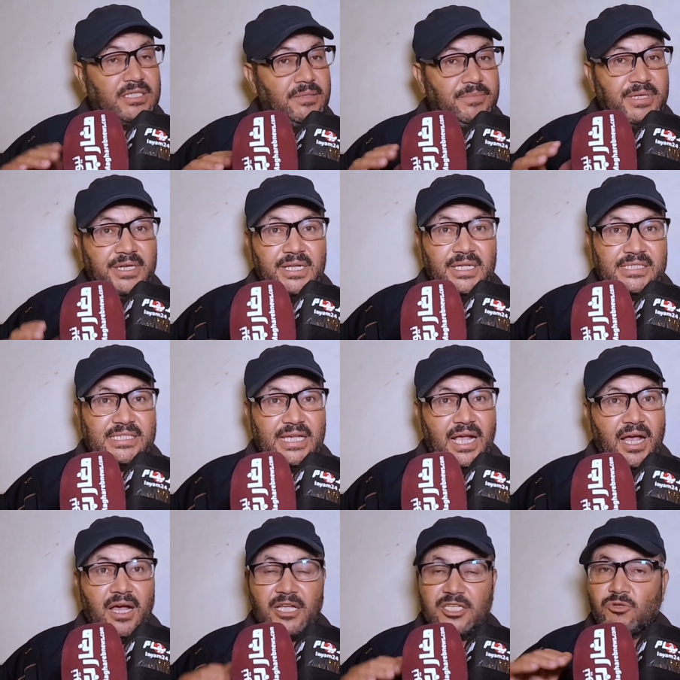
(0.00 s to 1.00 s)
من هنا
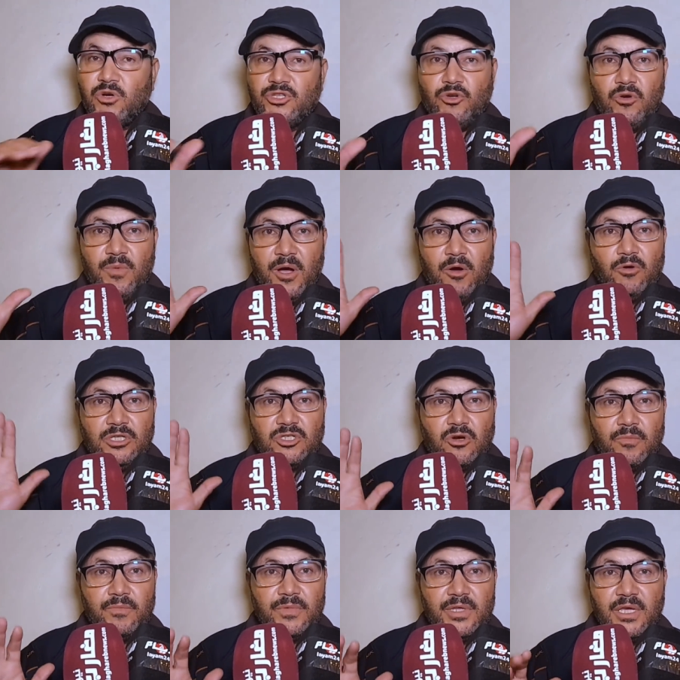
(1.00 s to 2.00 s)
الساعه توادعوا مع
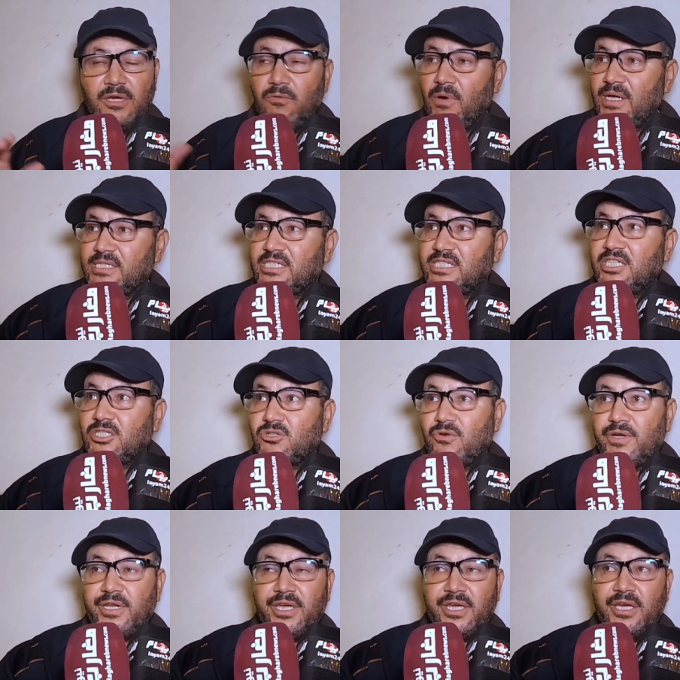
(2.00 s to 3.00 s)
ولدكم
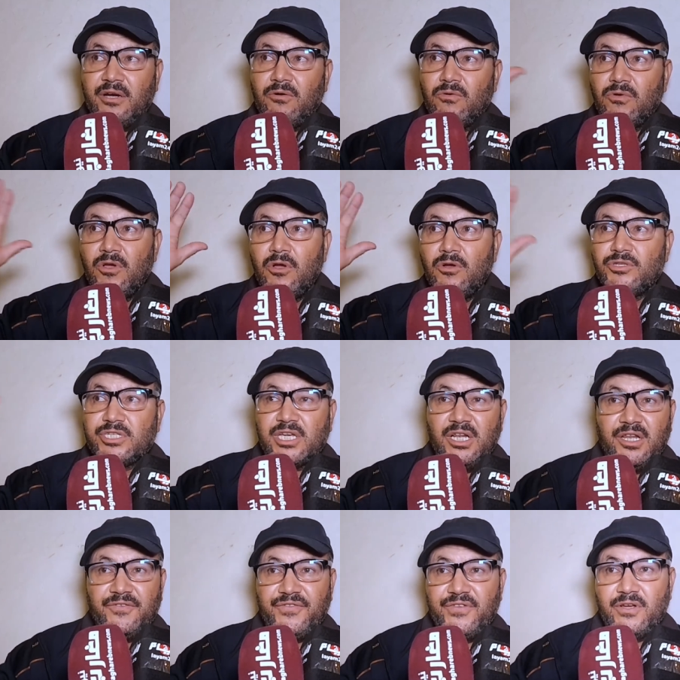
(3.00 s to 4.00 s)
وزيتوا انايا
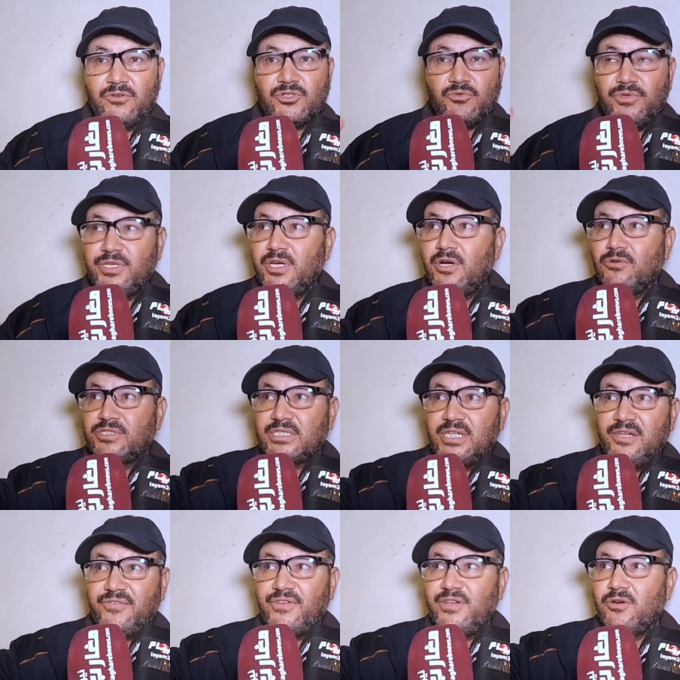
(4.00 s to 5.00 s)
تكلفنا وشويه
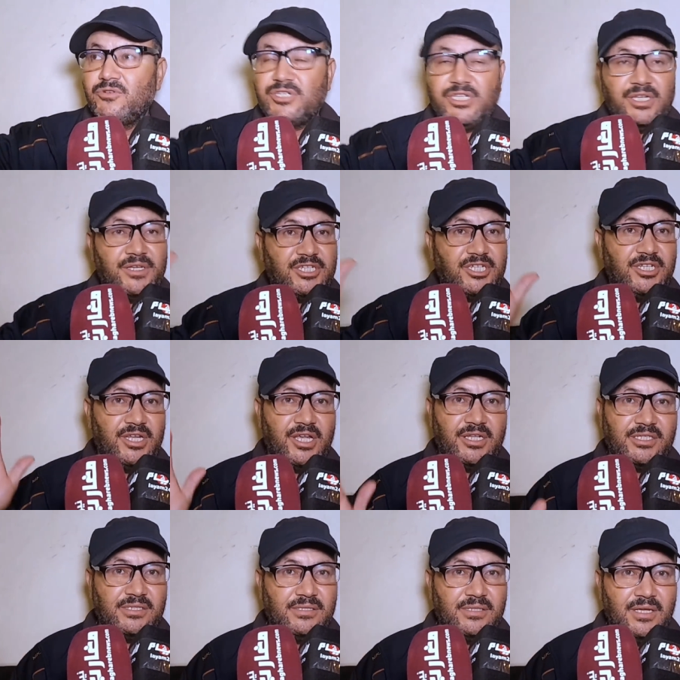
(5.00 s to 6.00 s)
وسلفنا وجينا
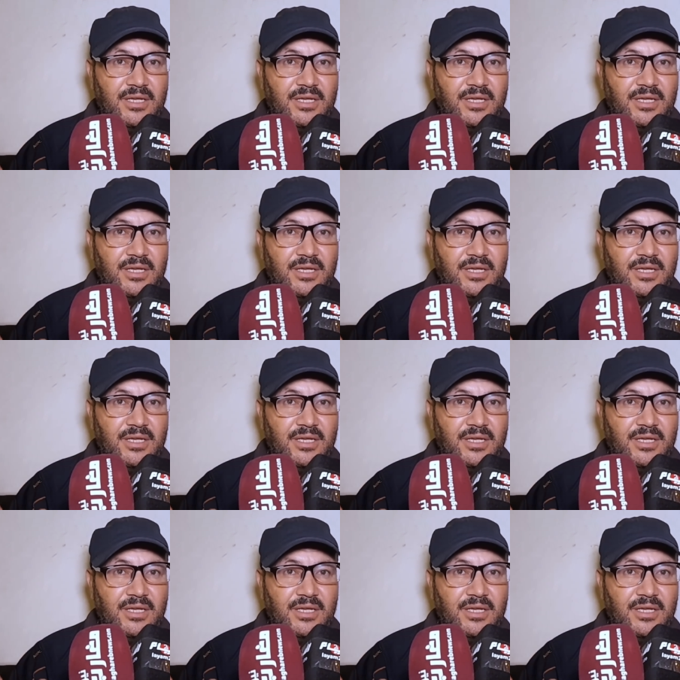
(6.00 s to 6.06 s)
جنا